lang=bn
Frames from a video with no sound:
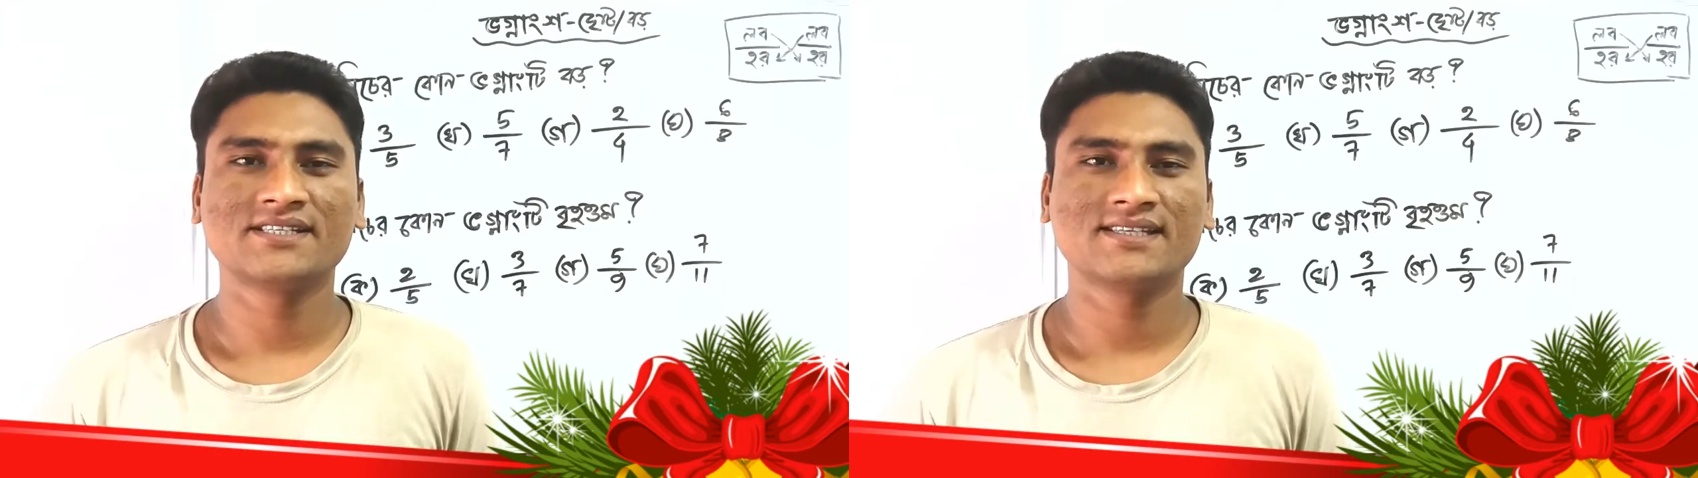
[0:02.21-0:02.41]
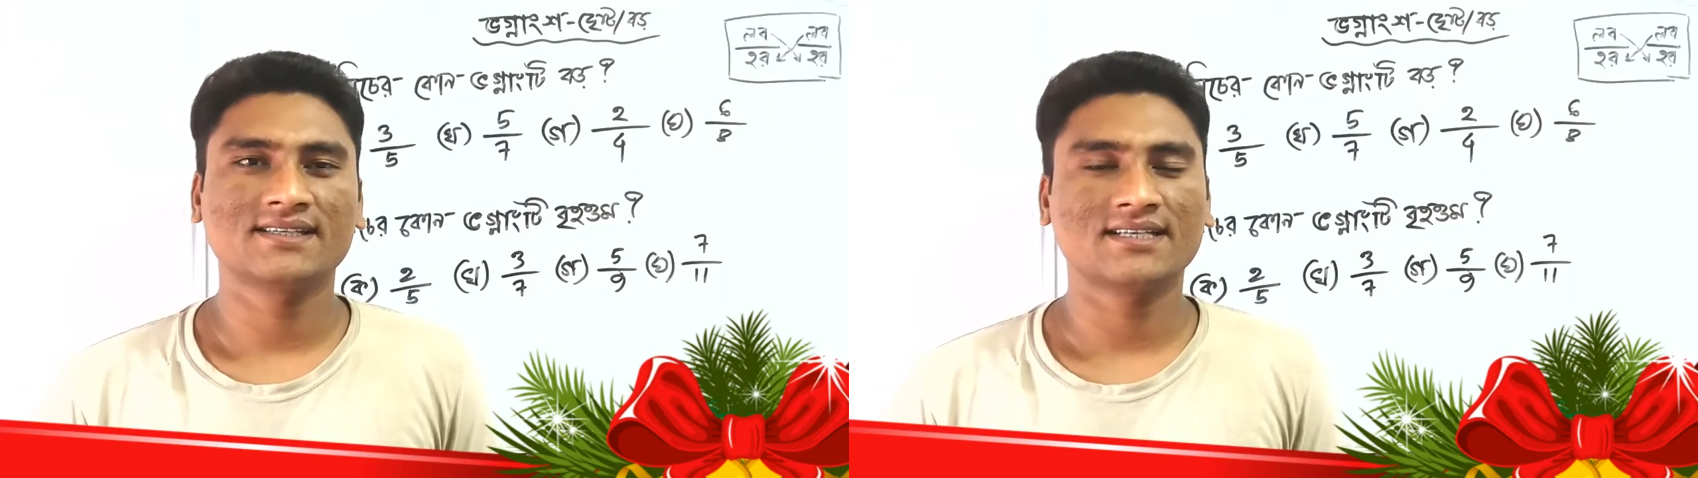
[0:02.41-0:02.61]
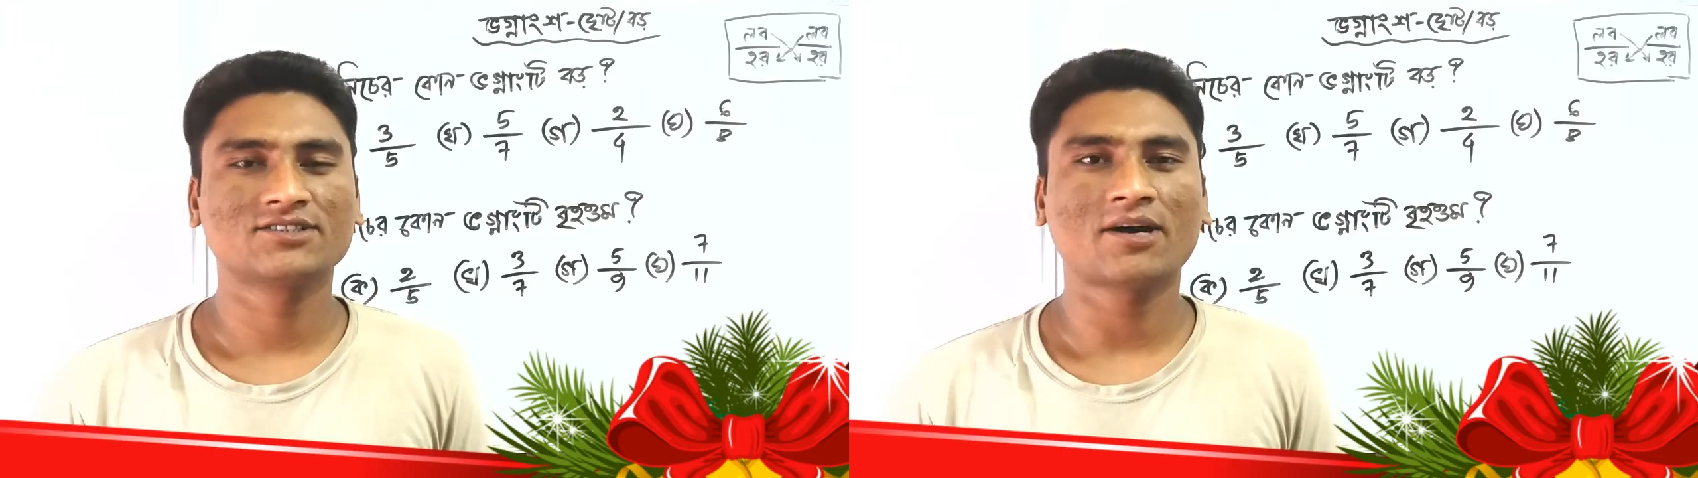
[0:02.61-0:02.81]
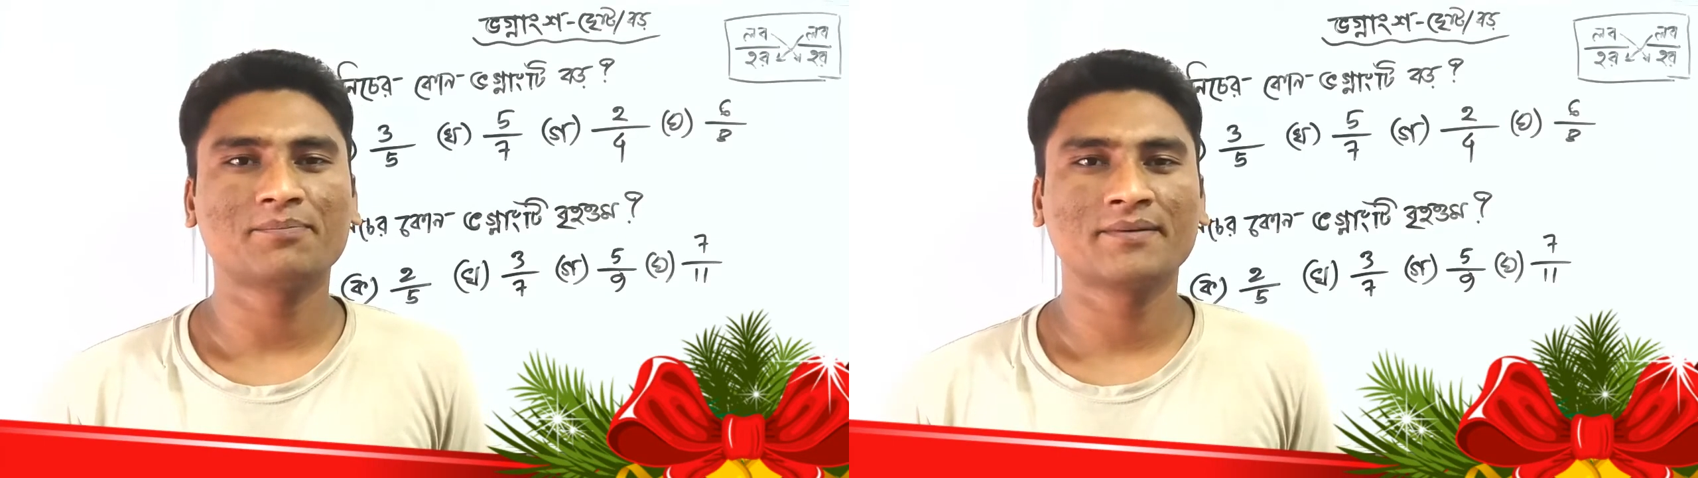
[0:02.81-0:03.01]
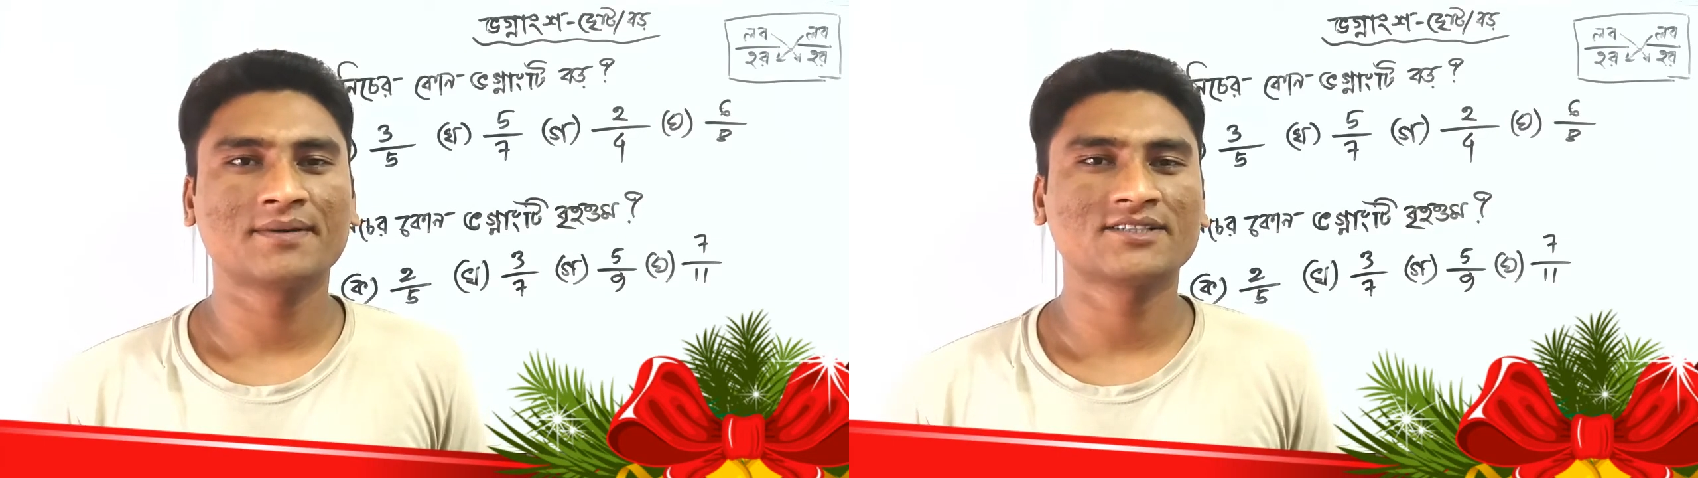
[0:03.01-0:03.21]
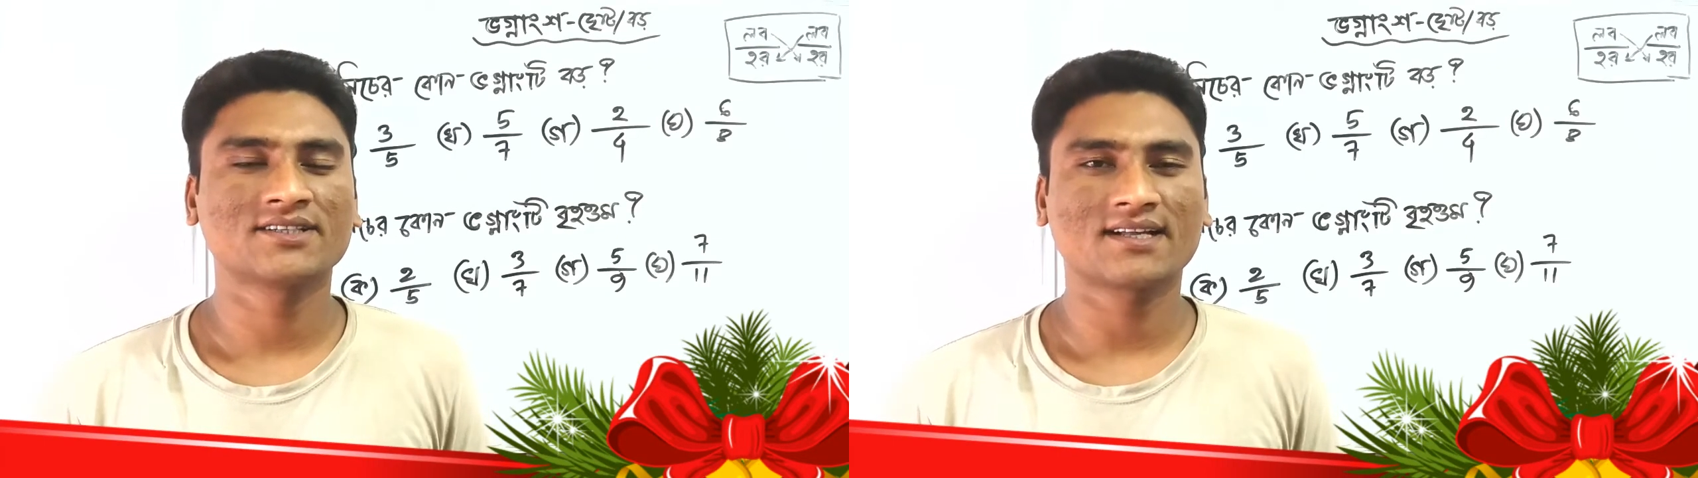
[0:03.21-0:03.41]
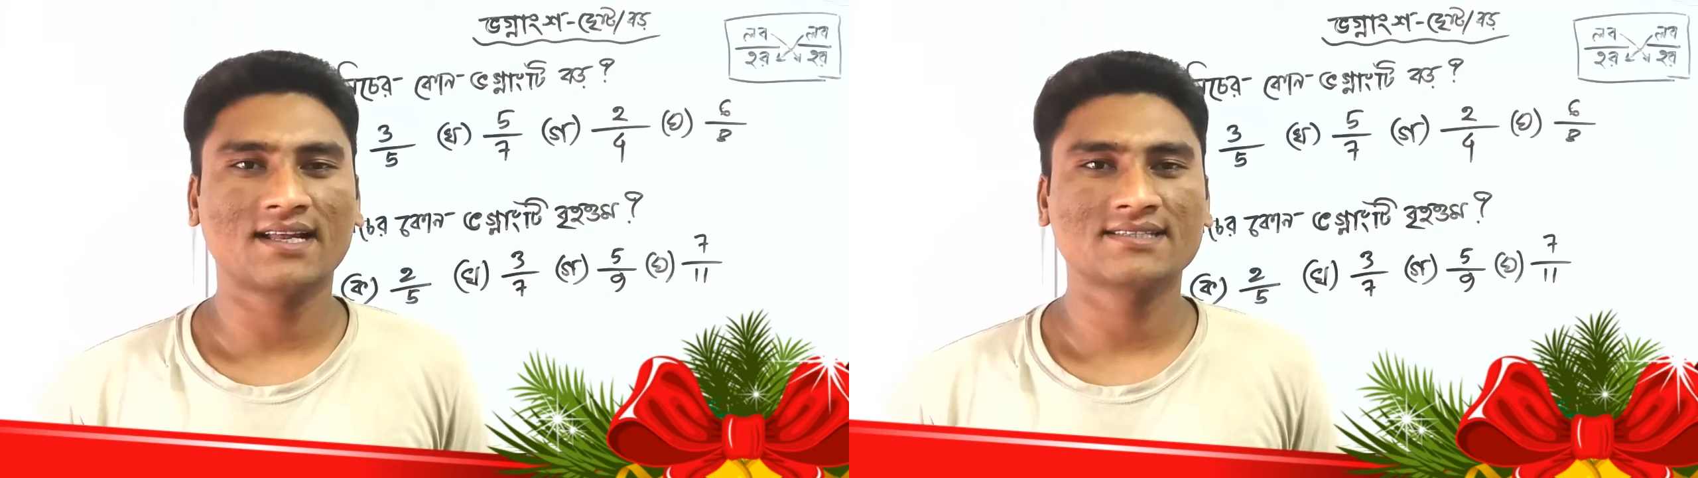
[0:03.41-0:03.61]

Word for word: বিসিএসএন জব প্রিপারেশন